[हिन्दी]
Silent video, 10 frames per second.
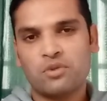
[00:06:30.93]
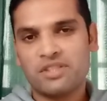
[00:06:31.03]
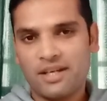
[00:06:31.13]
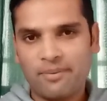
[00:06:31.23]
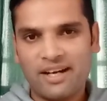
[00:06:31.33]

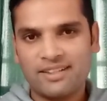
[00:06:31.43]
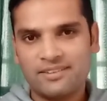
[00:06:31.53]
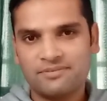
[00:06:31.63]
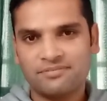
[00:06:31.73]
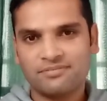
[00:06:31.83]
उसके बाद
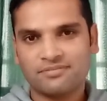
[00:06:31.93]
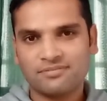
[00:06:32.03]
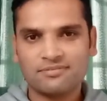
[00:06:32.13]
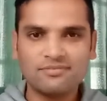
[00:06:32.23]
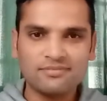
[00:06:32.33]

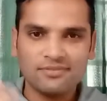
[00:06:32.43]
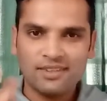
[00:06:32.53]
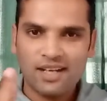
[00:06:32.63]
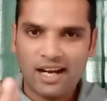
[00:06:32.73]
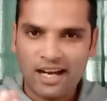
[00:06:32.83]

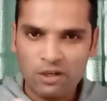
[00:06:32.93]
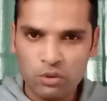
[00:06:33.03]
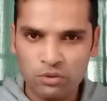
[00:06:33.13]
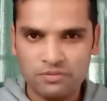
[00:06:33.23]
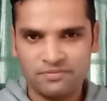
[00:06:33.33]

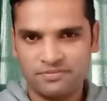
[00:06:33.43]
आलू